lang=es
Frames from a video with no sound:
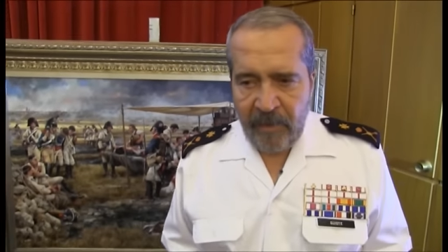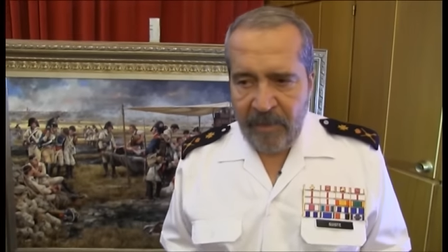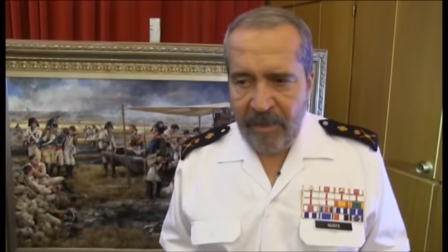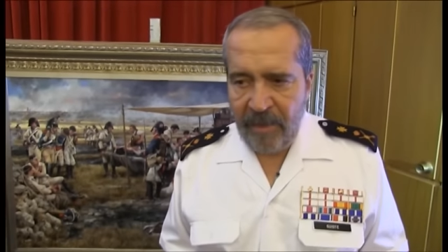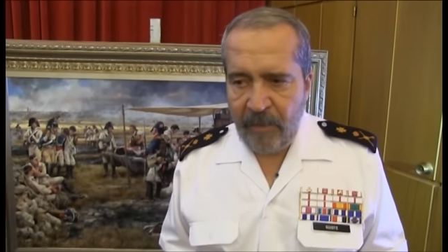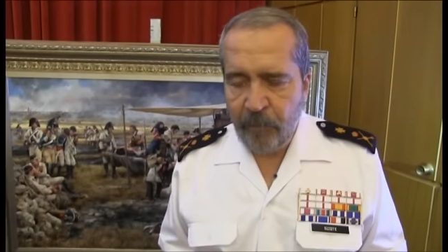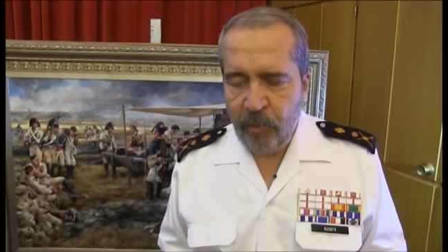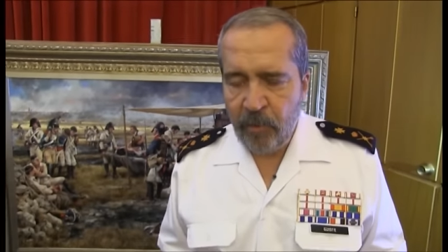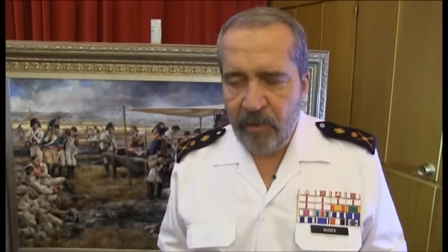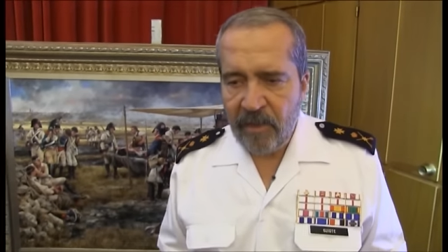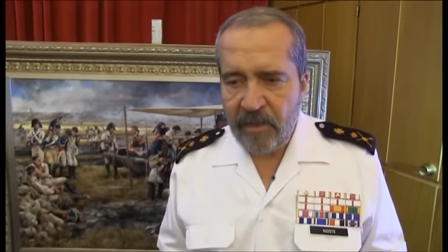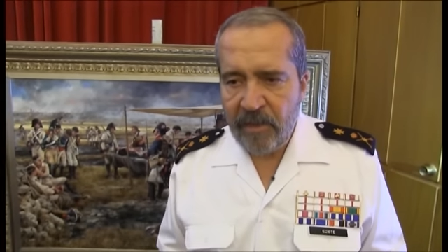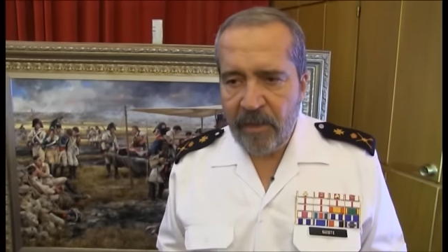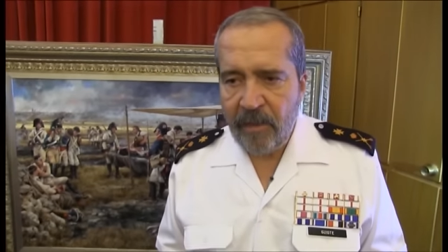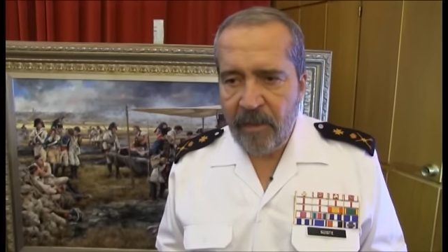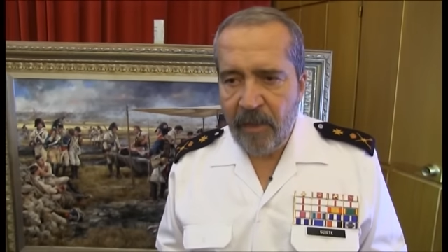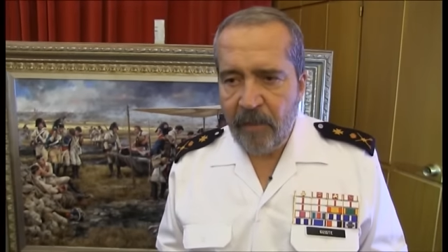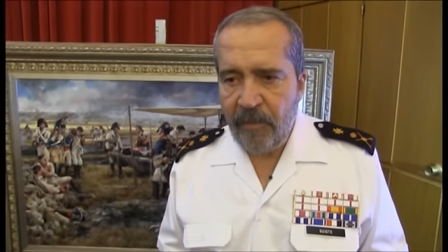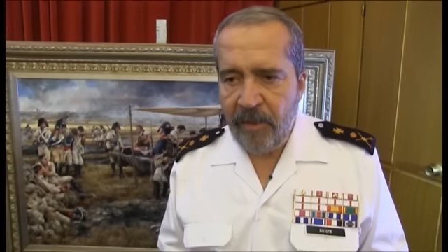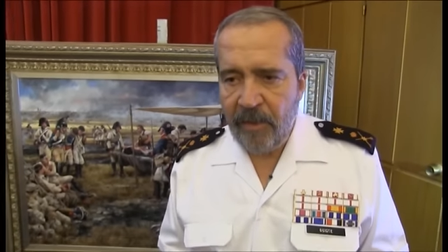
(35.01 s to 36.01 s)
¿Qué aporta
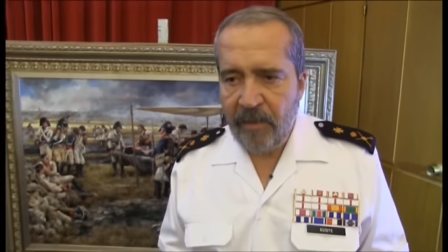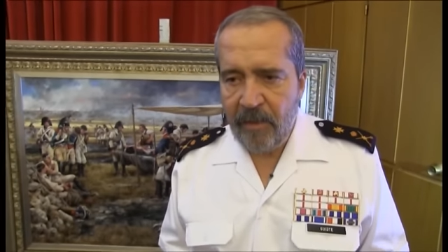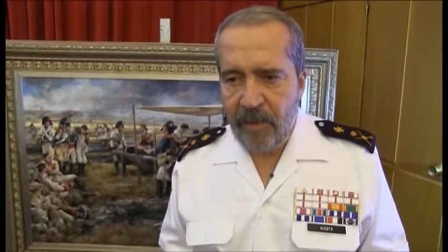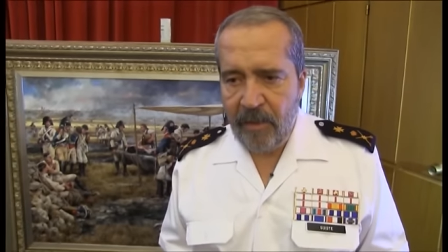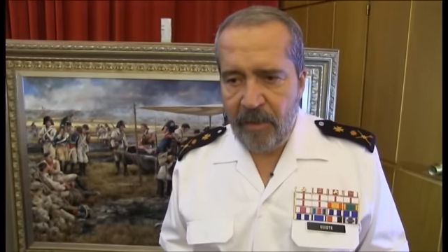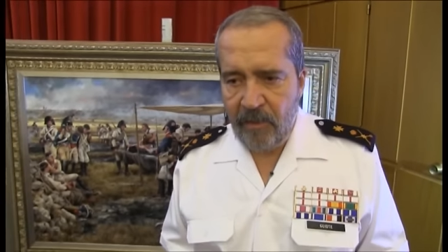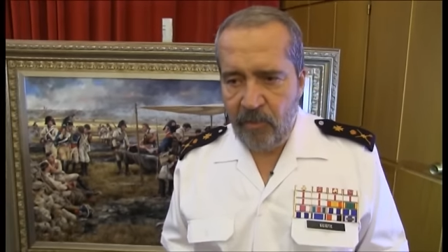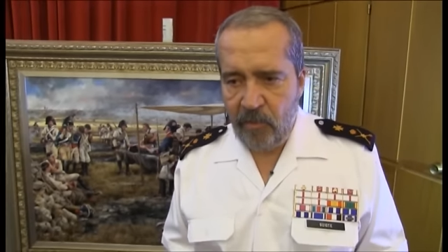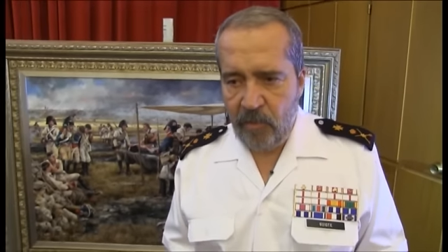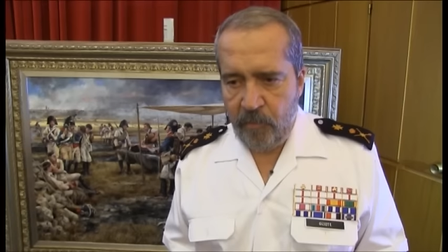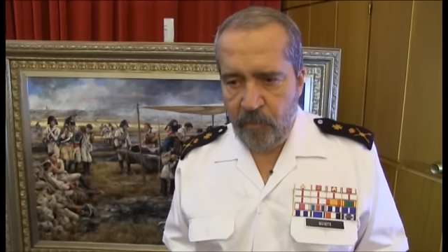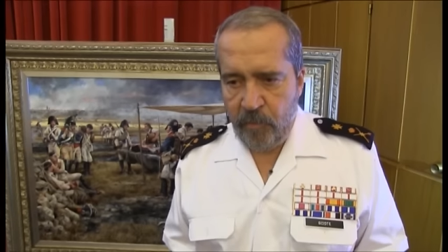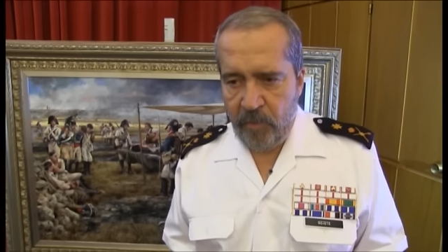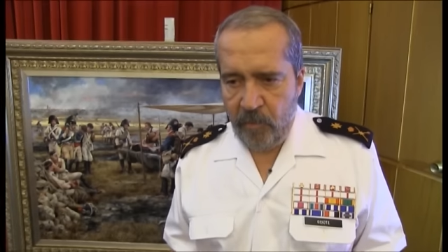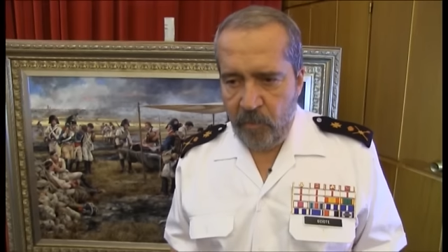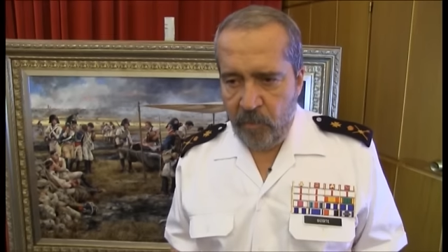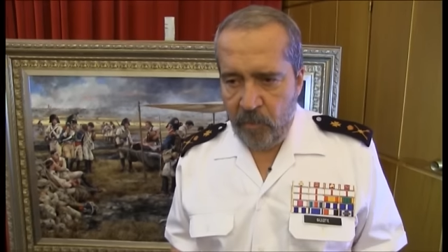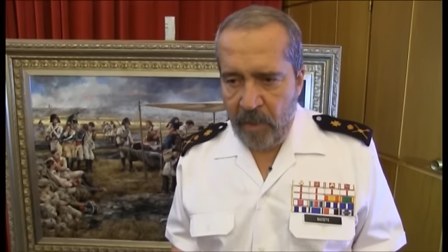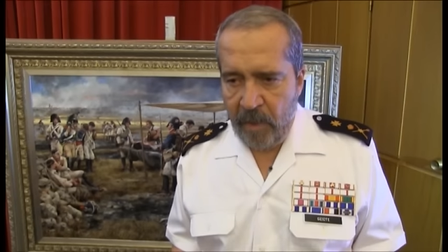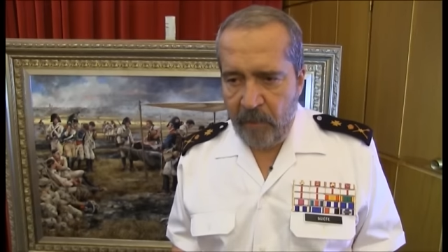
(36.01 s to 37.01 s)
Sanidad Militar a esto? Pues